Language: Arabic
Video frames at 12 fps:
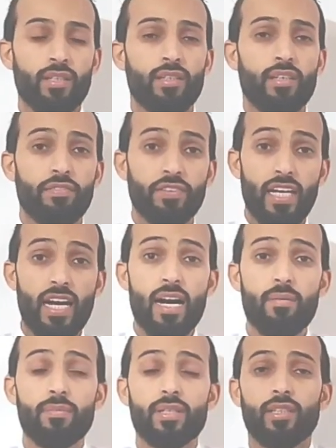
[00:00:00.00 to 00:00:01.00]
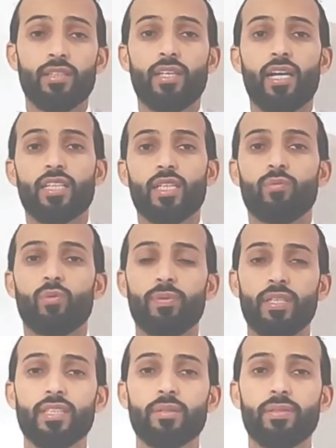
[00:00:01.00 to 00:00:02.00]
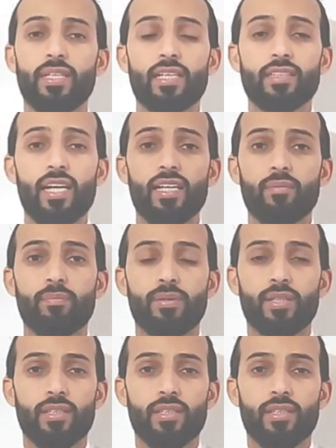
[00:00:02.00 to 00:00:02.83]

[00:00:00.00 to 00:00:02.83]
آه، في عام التقديم وبالنسبة لطالب